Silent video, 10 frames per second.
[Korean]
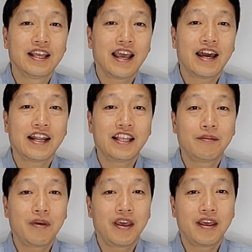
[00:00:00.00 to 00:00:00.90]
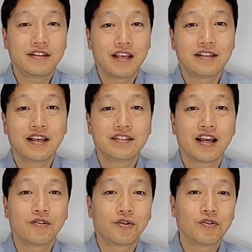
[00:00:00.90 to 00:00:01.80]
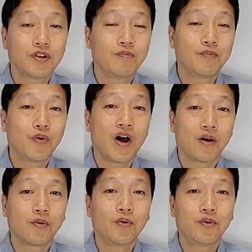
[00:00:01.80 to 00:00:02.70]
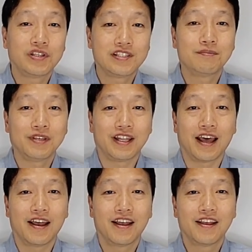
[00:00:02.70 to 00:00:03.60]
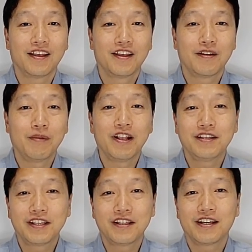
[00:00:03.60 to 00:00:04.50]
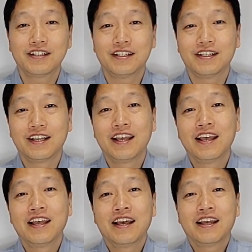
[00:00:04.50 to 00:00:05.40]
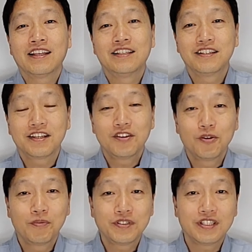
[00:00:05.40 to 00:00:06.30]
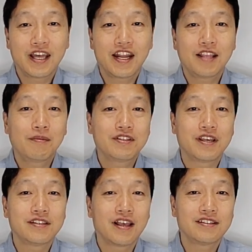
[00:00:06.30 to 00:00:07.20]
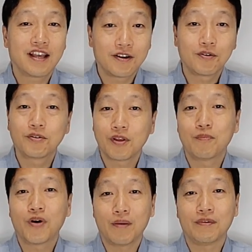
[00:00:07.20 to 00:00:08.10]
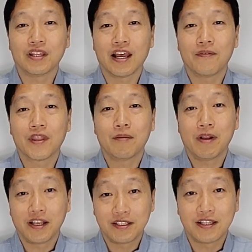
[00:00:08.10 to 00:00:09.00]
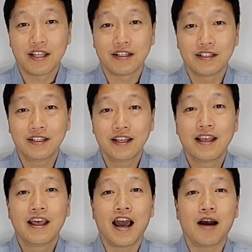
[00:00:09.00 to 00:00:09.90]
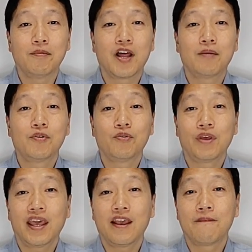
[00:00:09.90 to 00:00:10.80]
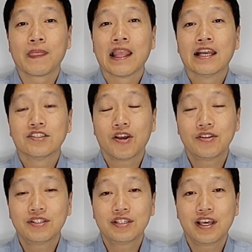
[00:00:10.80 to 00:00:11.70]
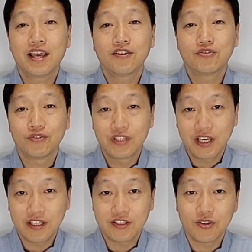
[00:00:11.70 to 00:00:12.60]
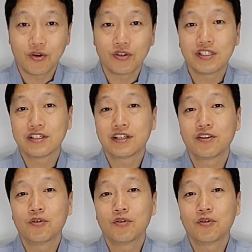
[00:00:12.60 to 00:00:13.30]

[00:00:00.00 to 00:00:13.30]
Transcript: 하나님의 제사장으로 선포하고 있습니다. 멜기세덱을 지극히 높으신 하나님의 제사장으로 선포합니다. 멜기세덱은 아브라함을 위해 천지의 주제이시오 지극히